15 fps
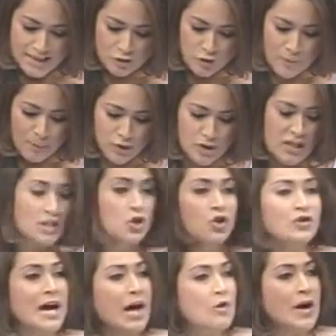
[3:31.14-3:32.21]
Esto ha
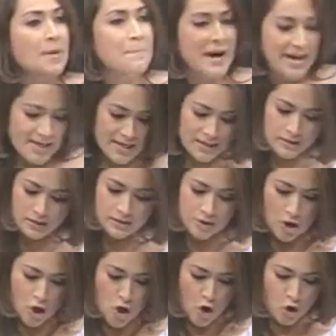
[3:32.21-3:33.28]
posicionado al
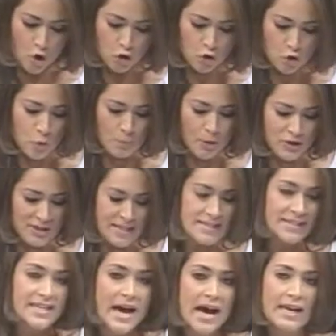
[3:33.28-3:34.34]
país con un
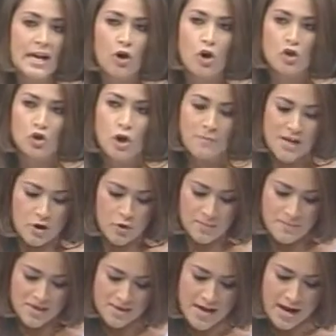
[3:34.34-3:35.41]
potencial económico
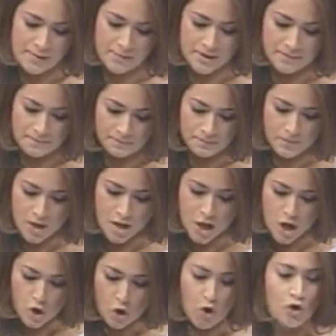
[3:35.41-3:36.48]
envidiable,
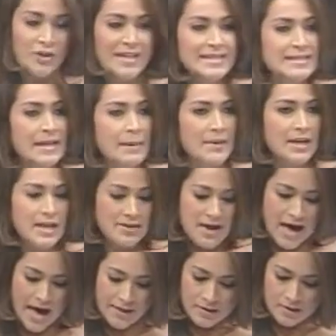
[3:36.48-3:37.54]
con
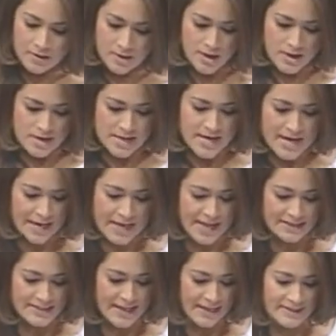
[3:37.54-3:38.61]
estabilidad y en
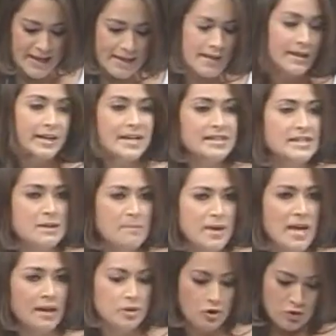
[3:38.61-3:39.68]
la senda del
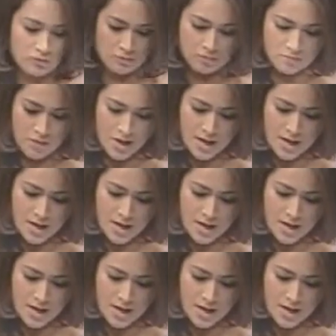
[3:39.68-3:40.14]
crecimiento,